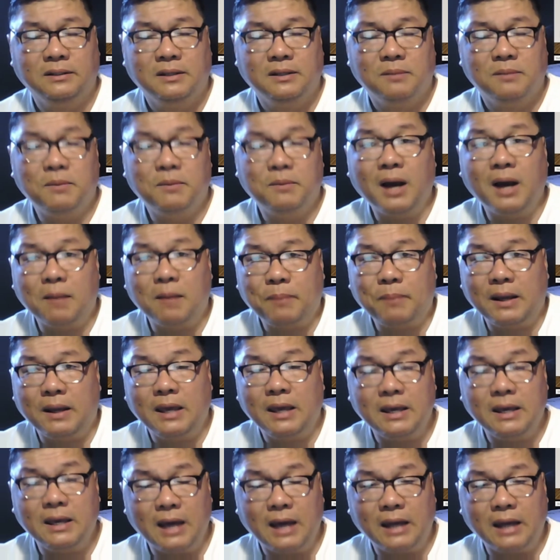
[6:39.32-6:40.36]
mga
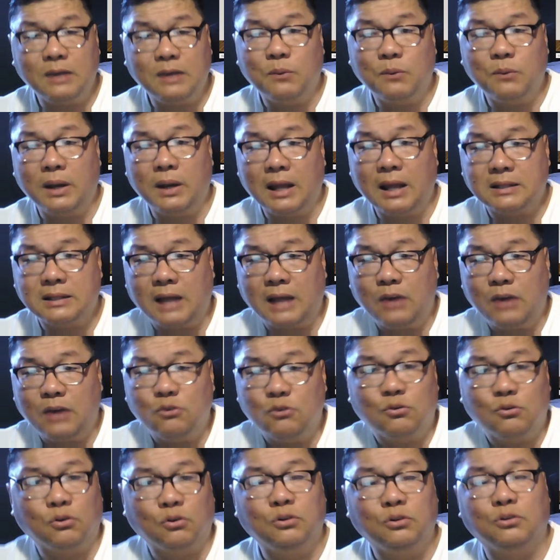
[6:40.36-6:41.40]
pangyayaring wala
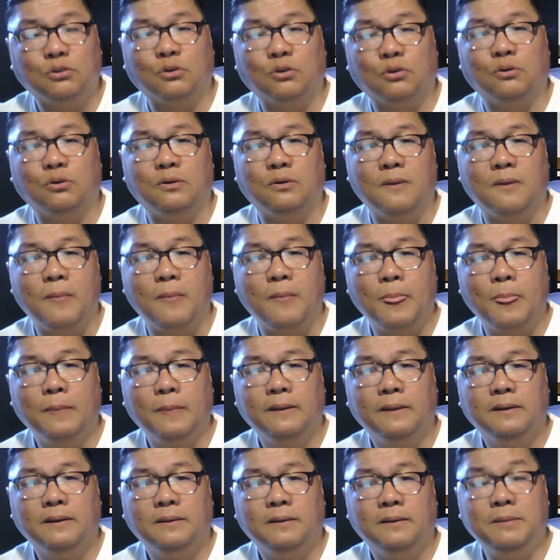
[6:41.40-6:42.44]
tayong kontrol.
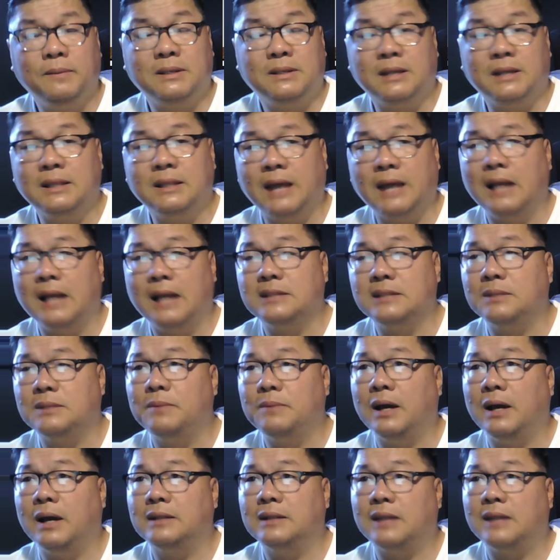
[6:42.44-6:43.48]
Minsan dahil sa
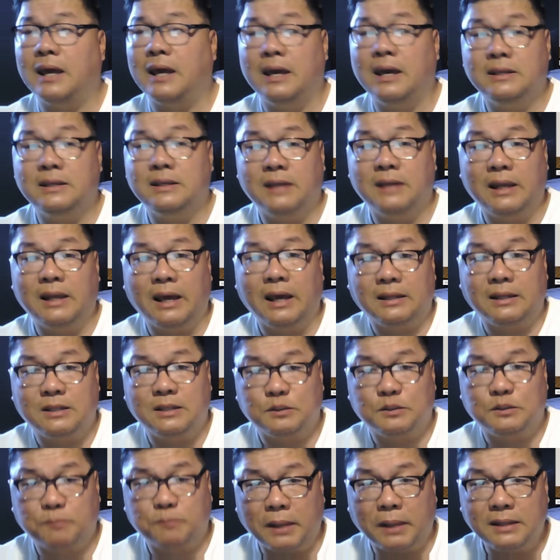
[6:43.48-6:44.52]
mga trahedya like
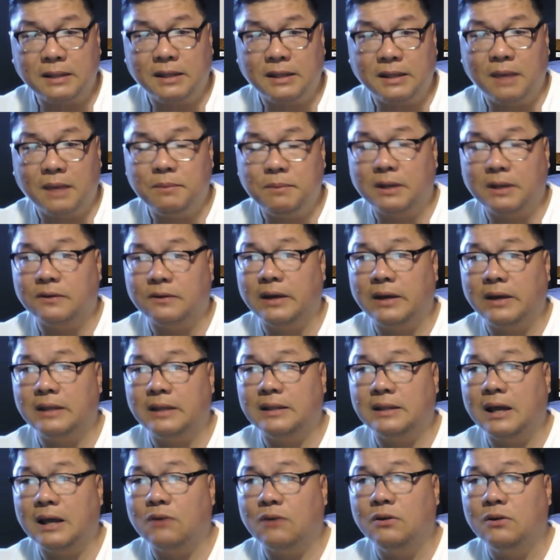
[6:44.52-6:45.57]
this pandemic right
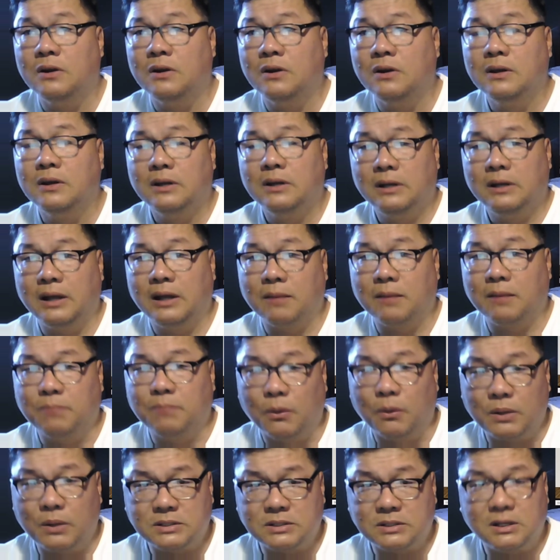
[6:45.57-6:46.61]
now,
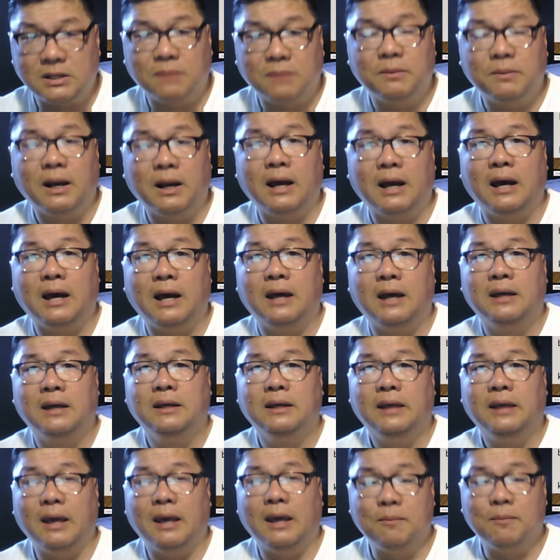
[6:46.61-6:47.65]
nagbawas ng mga
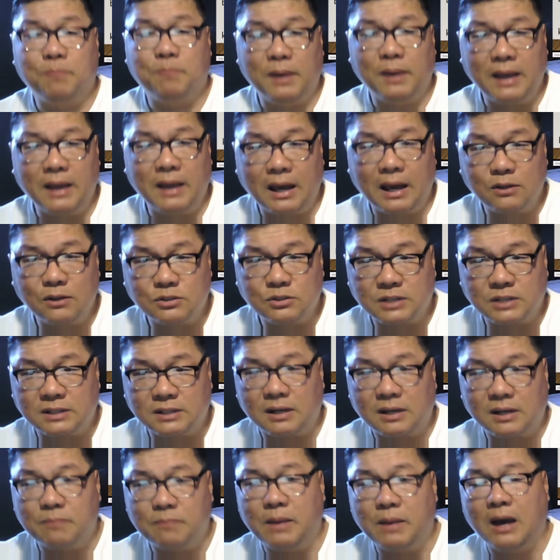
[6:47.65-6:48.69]
empleyado sa
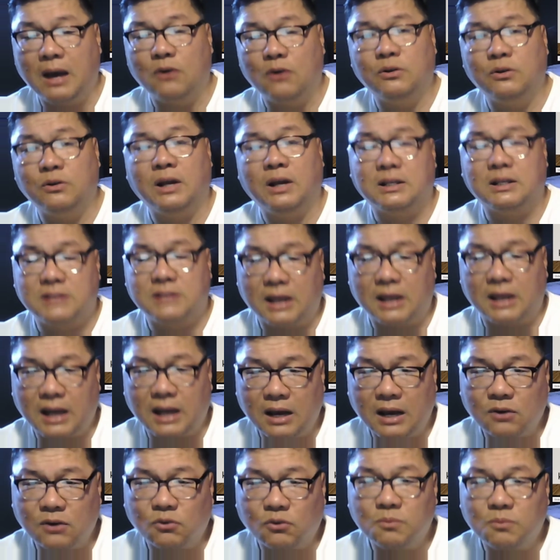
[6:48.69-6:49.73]
trabaho, nagsara
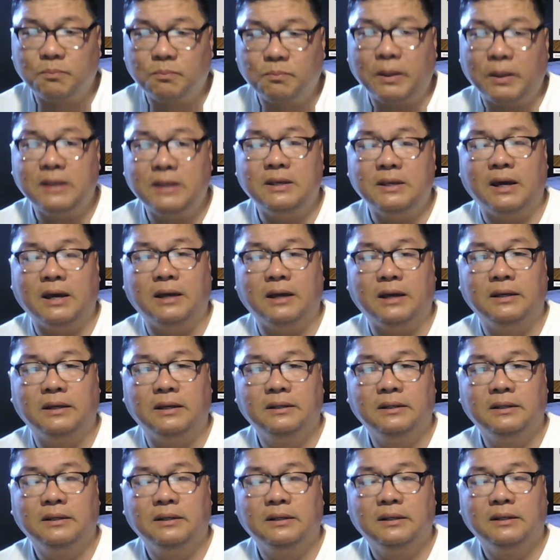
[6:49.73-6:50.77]
ang kumpanya,
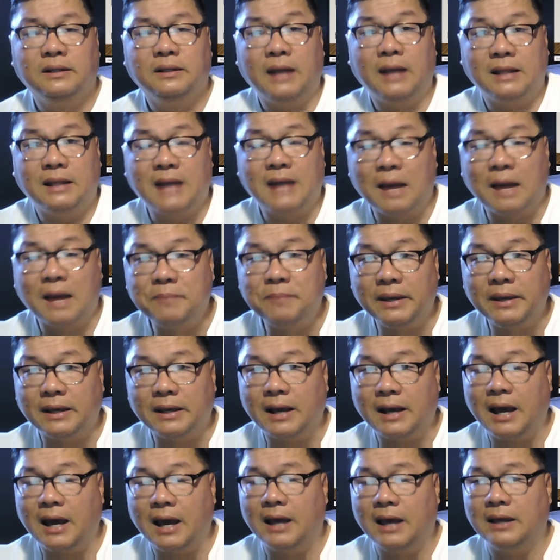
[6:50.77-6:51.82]
nadamay
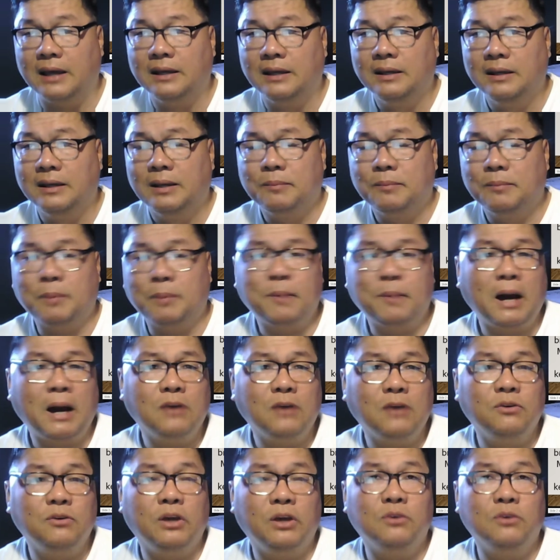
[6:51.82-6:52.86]
ka.
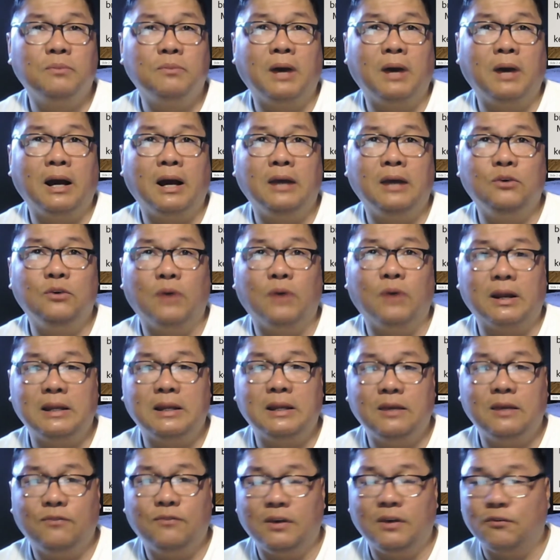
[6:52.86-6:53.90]
Paano na yung mga you are
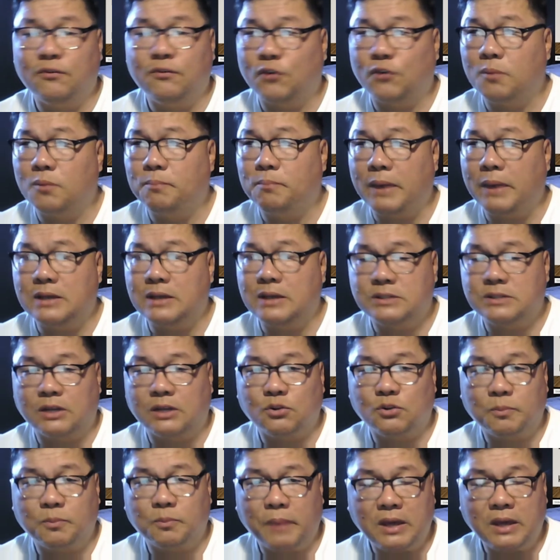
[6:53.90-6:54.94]
living from paycheck
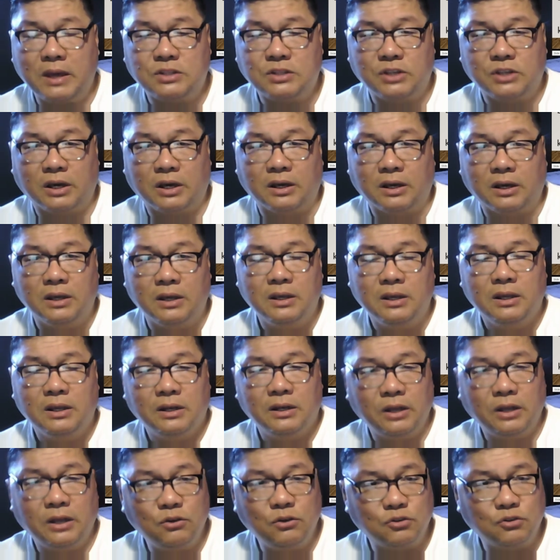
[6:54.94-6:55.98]
to paycheck?
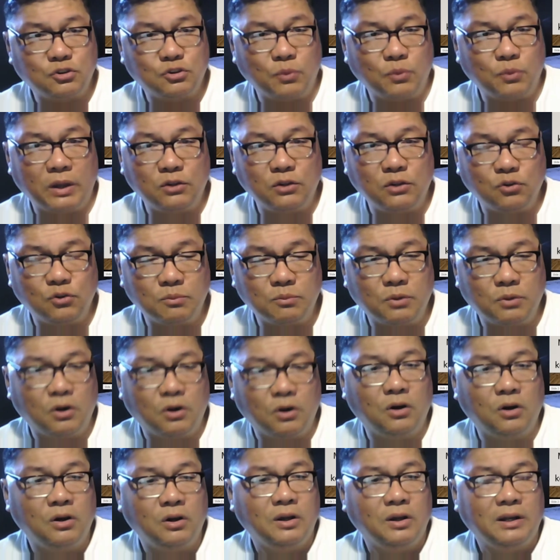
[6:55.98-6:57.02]
Na yung sweldo
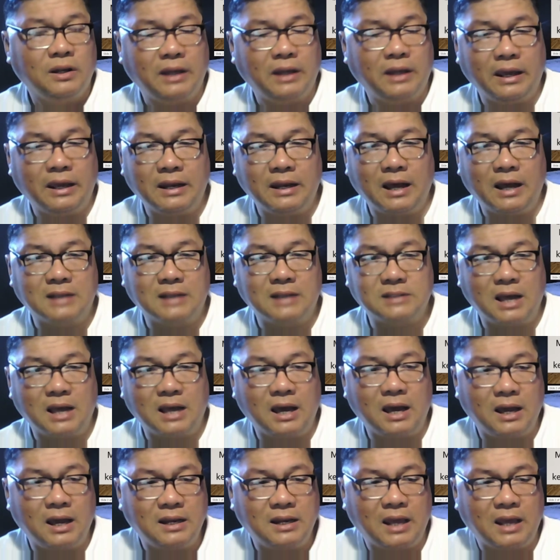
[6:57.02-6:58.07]
mo na
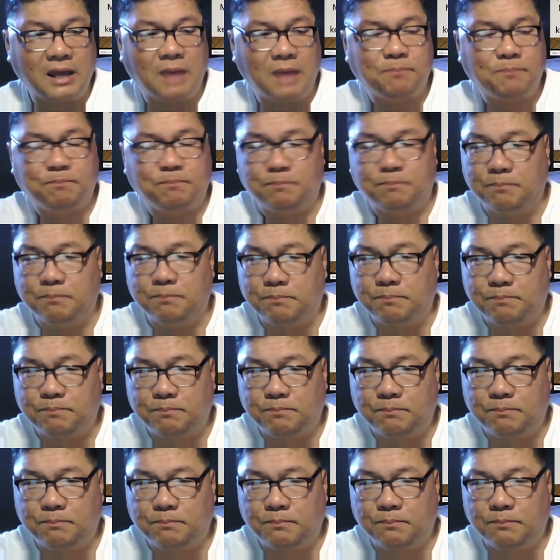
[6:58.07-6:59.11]
inaasahan ay
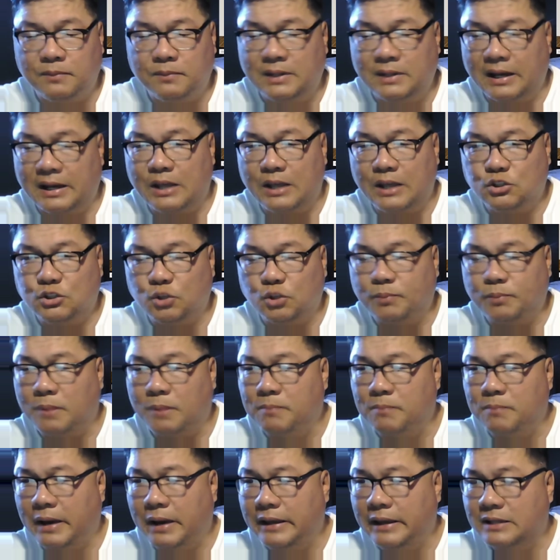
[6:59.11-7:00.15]
diretso
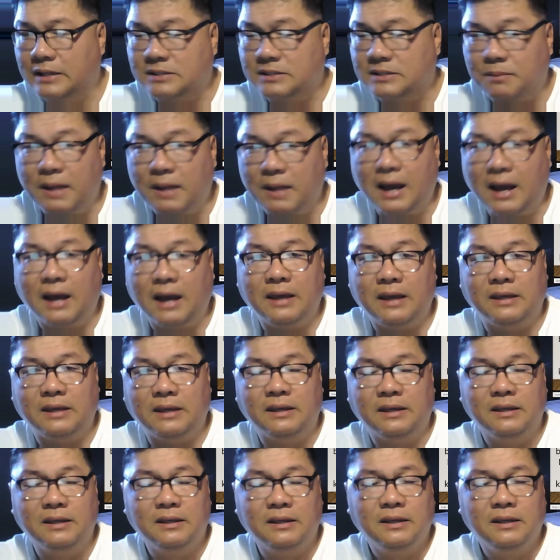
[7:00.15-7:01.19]
pambayad sa bahay.
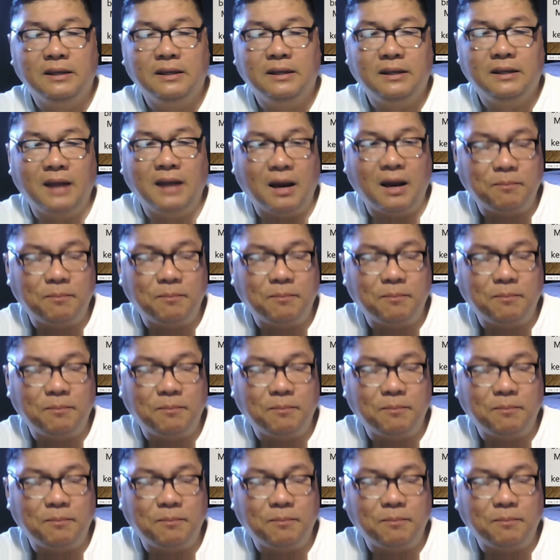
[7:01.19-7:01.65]
Na ang